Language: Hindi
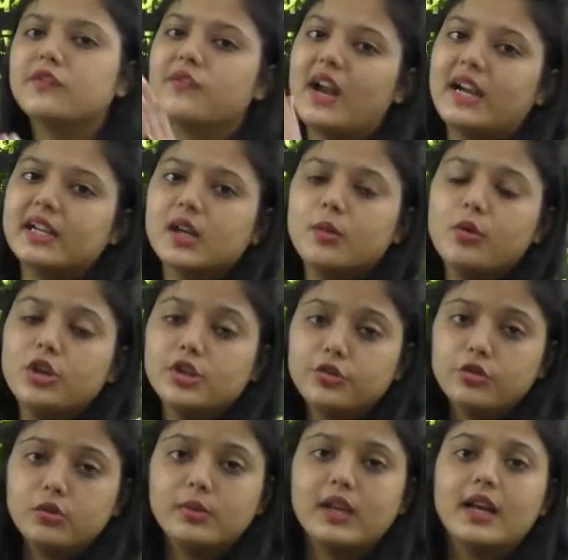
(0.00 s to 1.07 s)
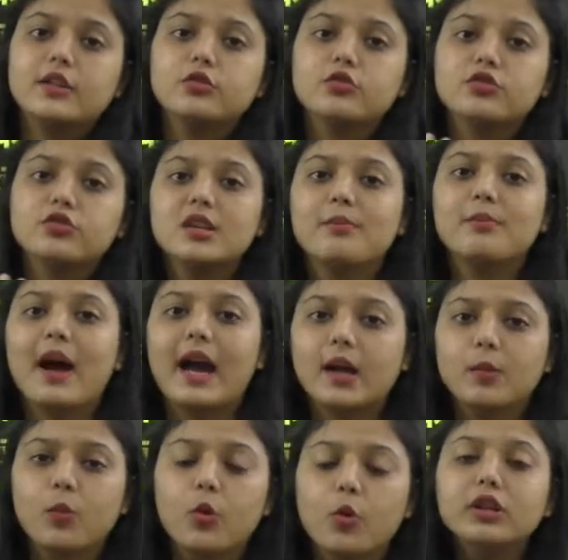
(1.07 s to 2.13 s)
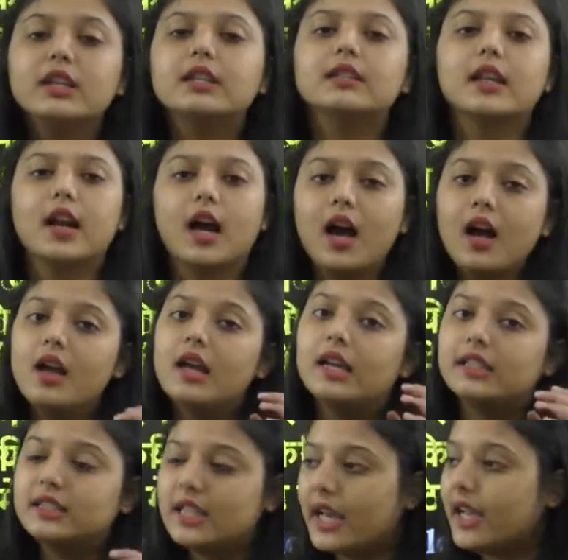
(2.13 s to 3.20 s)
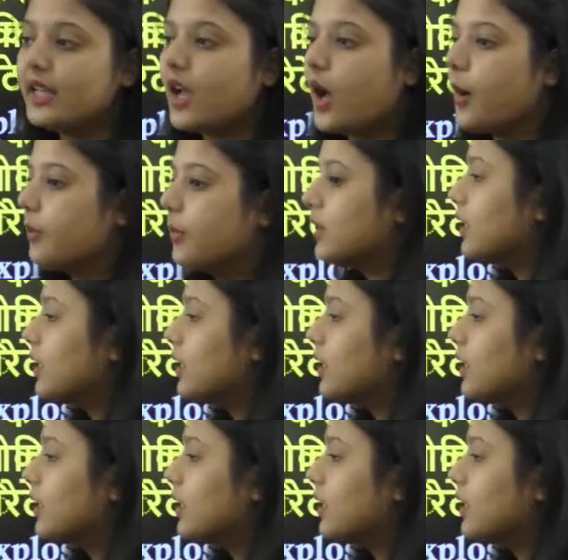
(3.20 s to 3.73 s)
फैट का मॉलिक्यूल बनाया तो उसकी बैकबोन की तरह यह यहाँ पर